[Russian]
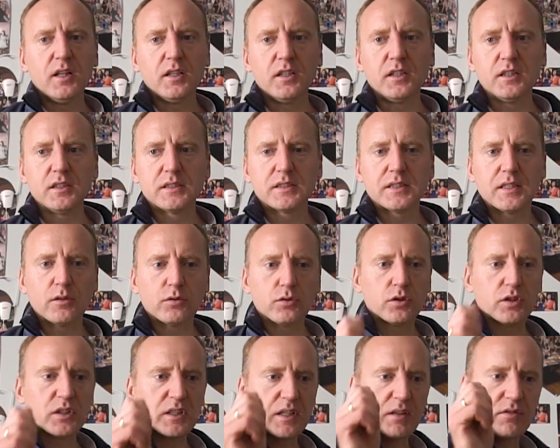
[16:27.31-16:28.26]
из
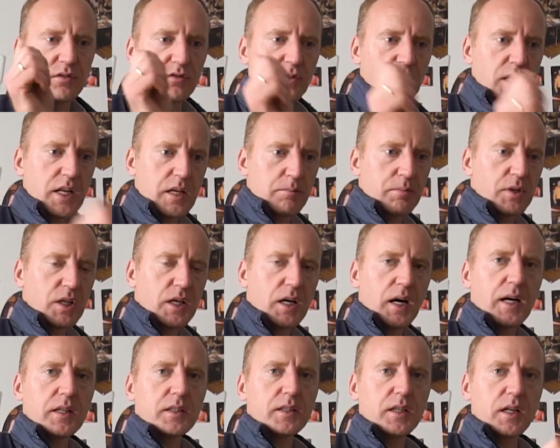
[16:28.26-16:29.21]
кто-то там в двери
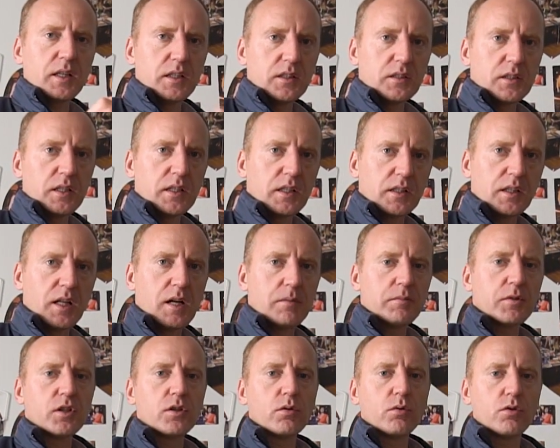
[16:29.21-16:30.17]
пихает, какие-то
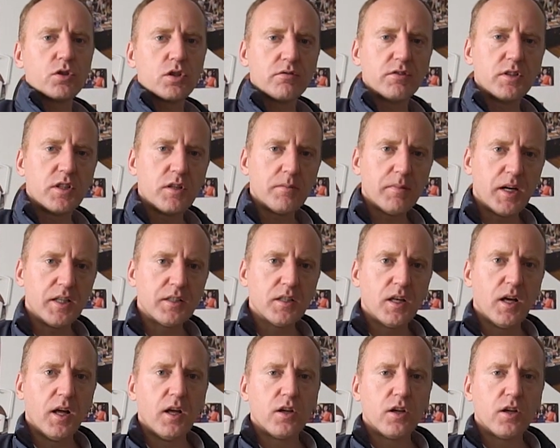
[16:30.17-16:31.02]
рекламки тоже вынимать,